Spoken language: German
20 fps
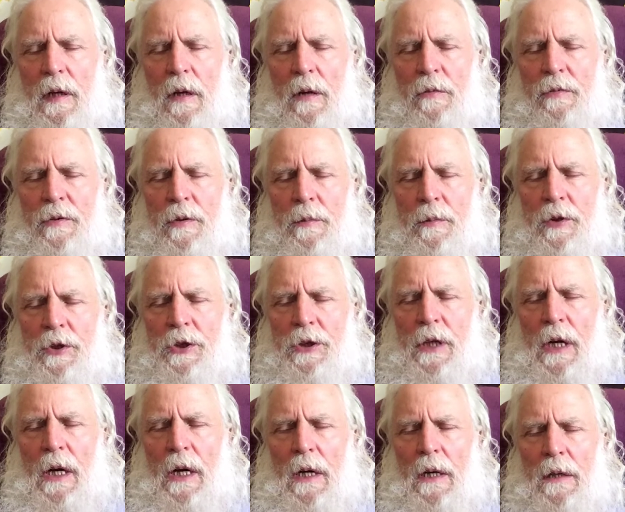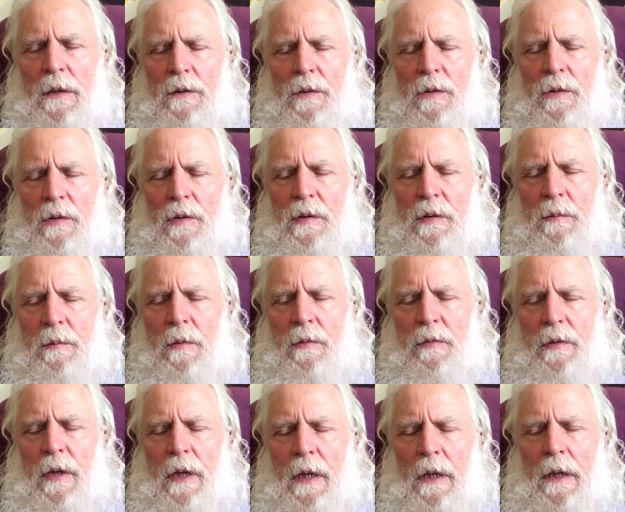läuft immer schneller, das uns immer
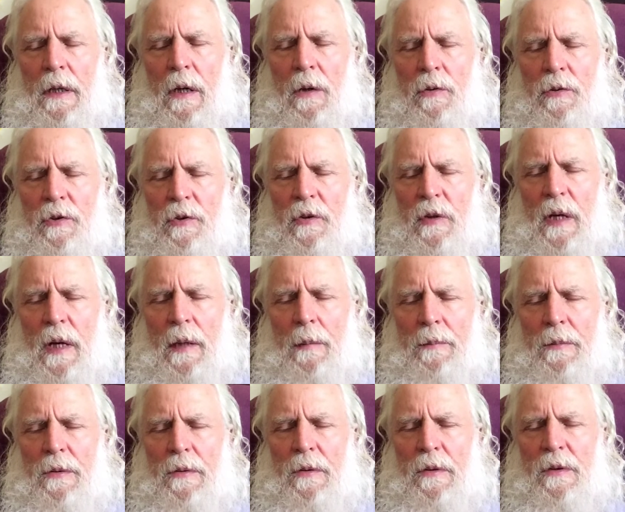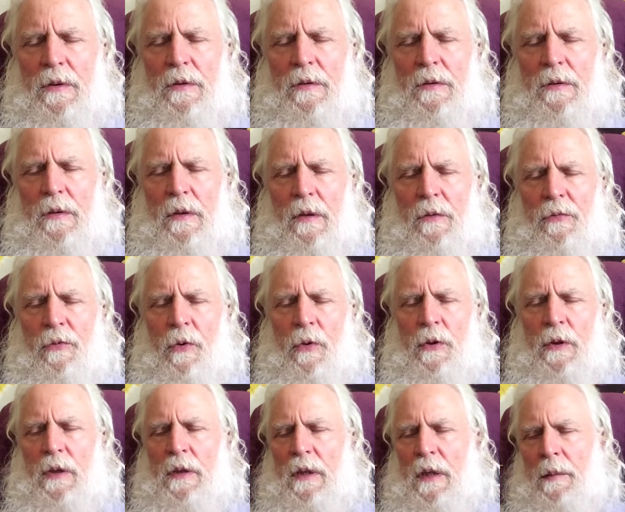wieder hinaustreibt und es
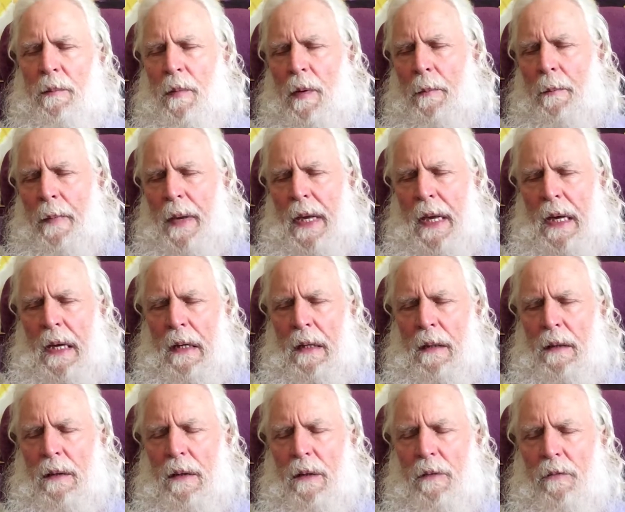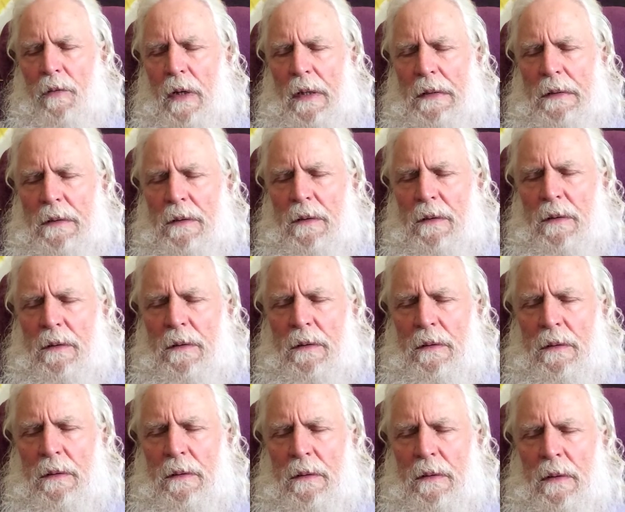erfordert immer mehr Gewalt,
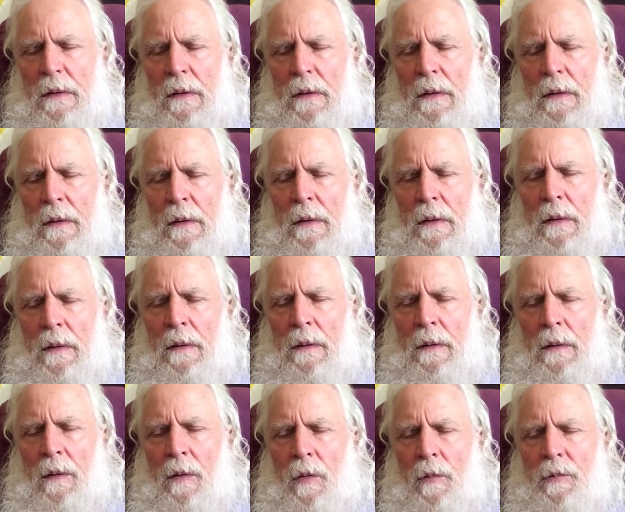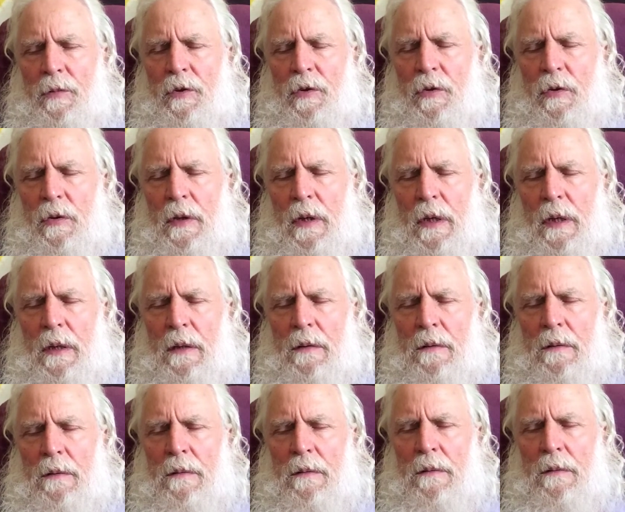umzukehren